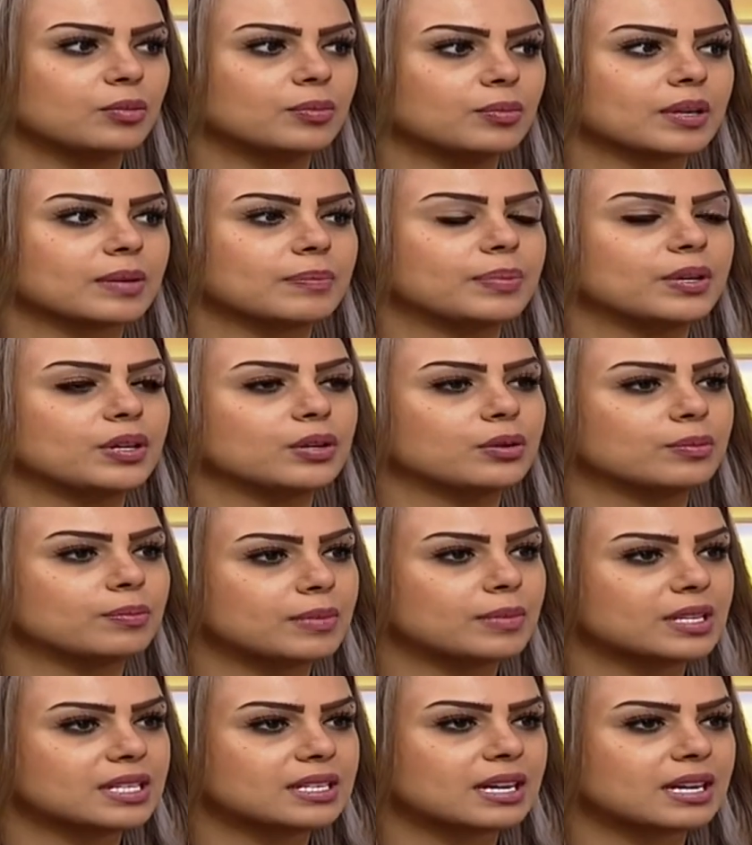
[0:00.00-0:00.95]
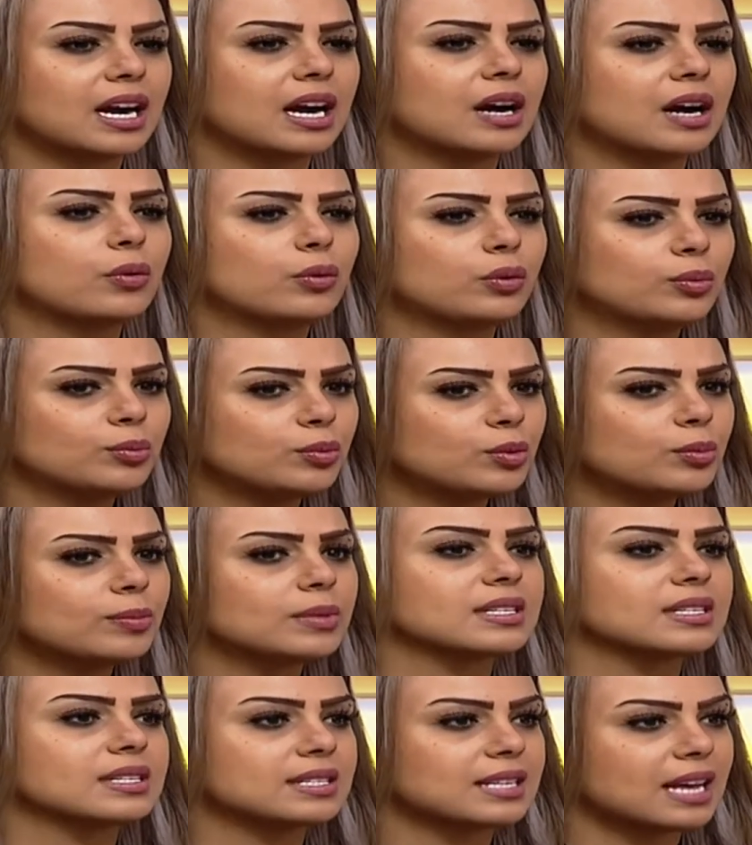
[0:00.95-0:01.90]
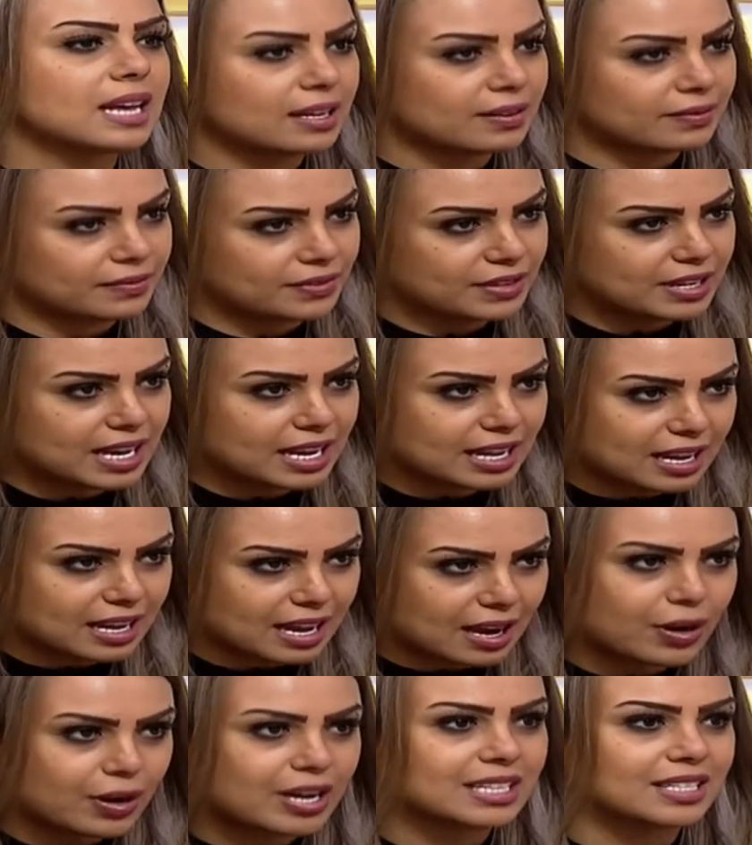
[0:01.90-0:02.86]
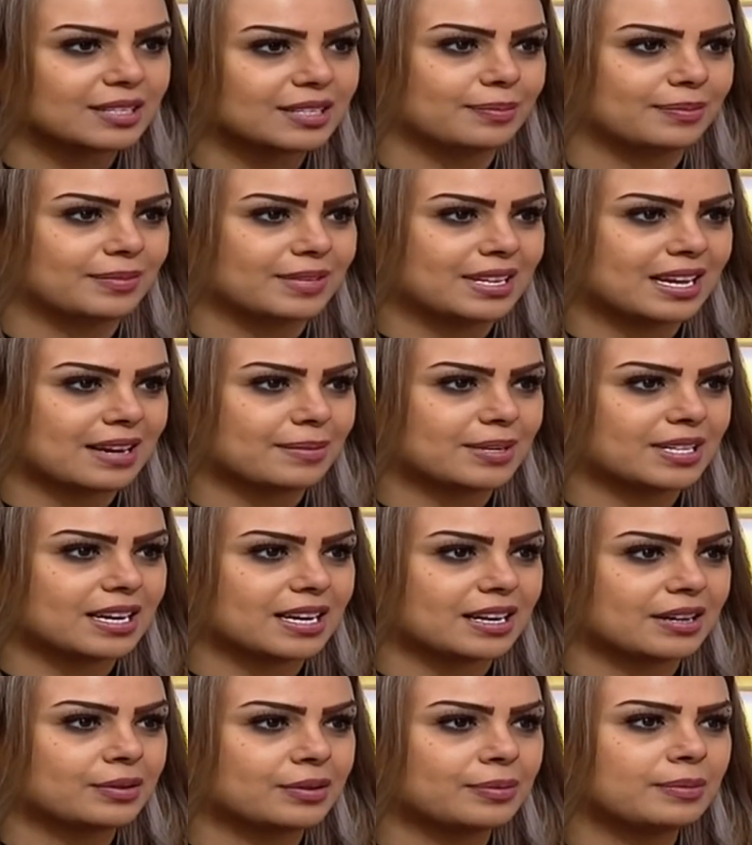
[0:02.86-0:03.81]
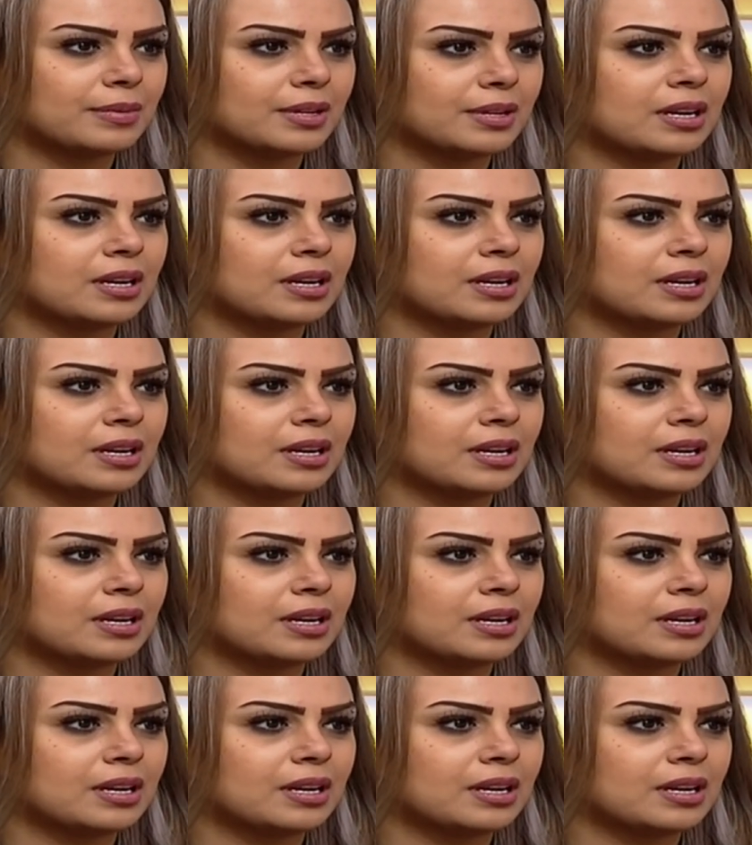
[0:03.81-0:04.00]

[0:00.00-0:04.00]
او مربينهم بمزرعه او عموما في اوادم دار مدارهم